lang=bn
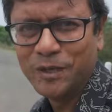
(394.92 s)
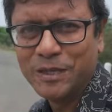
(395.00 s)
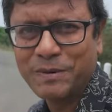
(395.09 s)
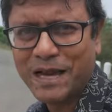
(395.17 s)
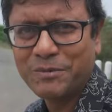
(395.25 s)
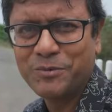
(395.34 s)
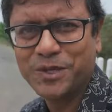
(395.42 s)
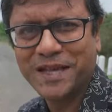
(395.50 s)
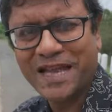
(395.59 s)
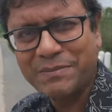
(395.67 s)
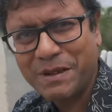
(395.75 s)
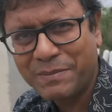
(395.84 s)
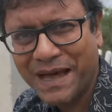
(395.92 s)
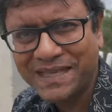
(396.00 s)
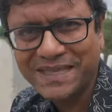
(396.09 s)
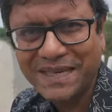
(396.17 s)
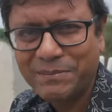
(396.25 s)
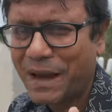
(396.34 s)
হলদিপাড়া মোড় থেকে আমরা
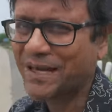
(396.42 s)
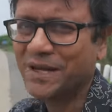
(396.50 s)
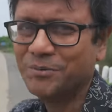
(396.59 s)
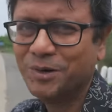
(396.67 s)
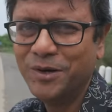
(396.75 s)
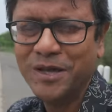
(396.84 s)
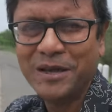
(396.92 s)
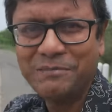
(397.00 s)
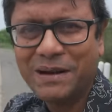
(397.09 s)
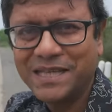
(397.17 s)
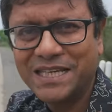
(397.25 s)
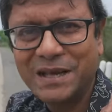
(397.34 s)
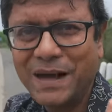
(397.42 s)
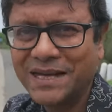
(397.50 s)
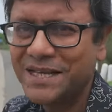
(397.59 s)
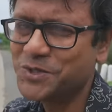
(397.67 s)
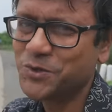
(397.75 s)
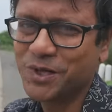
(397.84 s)
বাদিকে বাঁক নেব বাদিকে বাঁক
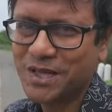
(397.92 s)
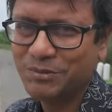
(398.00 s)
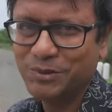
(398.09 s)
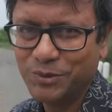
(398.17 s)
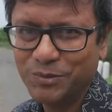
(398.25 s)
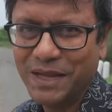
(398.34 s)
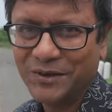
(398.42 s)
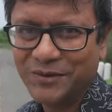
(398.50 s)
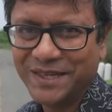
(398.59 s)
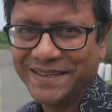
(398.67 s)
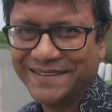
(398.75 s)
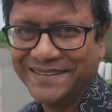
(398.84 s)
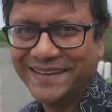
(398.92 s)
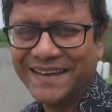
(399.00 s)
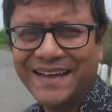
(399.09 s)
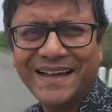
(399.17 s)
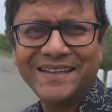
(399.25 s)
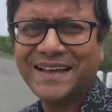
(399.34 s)
নিয়েই চলে যাব দুবলাগুড়ি
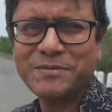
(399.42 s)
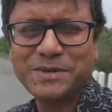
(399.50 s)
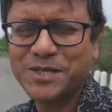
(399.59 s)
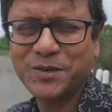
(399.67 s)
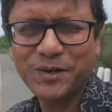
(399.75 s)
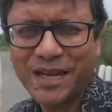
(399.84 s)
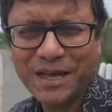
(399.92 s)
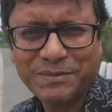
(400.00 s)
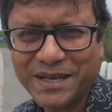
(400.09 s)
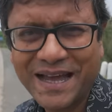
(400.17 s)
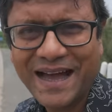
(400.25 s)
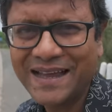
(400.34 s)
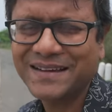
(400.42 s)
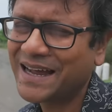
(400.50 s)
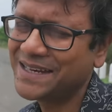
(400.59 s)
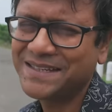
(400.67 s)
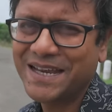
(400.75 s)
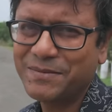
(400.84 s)
এখান থেকে আর বেশিক্ষণ লাগবে না আর
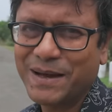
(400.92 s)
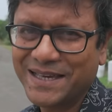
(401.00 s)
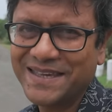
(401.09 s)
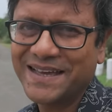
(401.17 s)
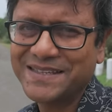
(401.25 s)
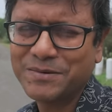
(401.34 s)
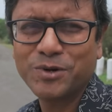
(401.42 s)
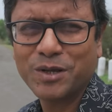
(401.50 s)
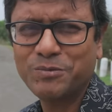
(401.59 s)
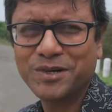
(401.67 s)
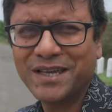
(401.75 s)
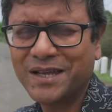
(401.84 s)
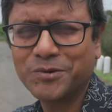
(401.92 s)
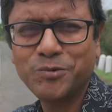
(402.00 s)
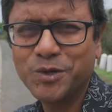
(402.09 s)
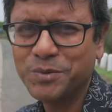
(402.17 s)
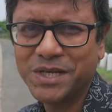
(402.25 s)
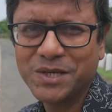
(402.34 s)
খানিকটাই বাকি আছে মোটামুটি আর
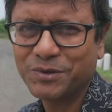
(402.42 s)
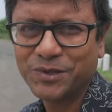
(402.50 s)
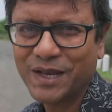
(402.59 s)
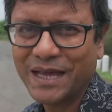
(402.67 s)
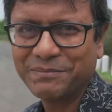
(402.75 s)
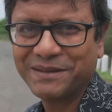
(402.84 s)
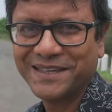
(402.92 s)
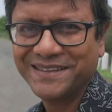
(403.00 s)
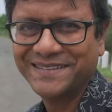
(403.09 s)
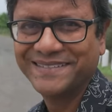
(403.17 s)
কুড়ি মিনিট মতো লাগবে